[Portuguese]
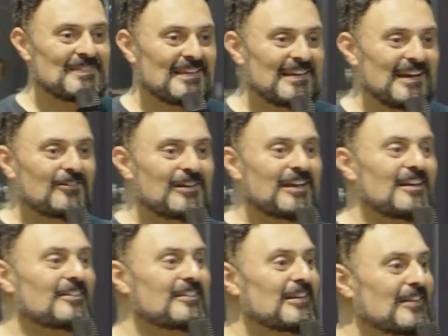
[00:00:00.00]
E aí o que, que
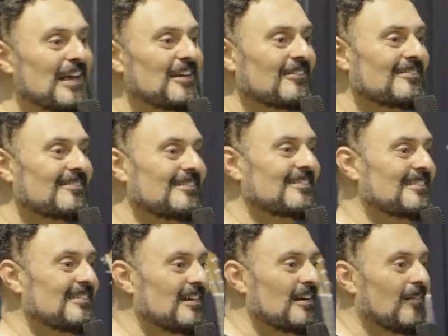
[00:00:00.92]
eles desenham?
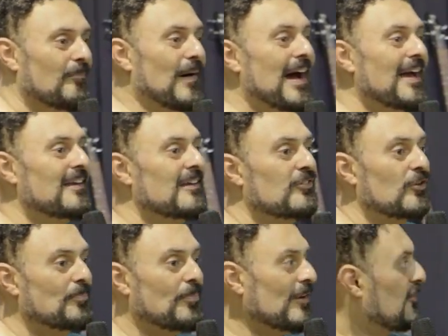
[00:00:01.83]
Pai
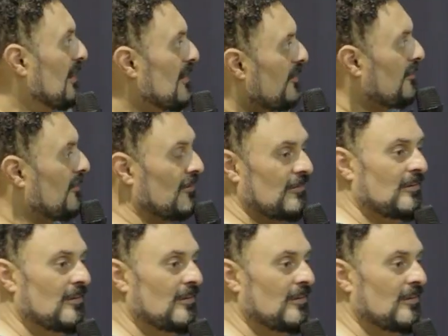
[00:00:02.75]
só pode ser isso.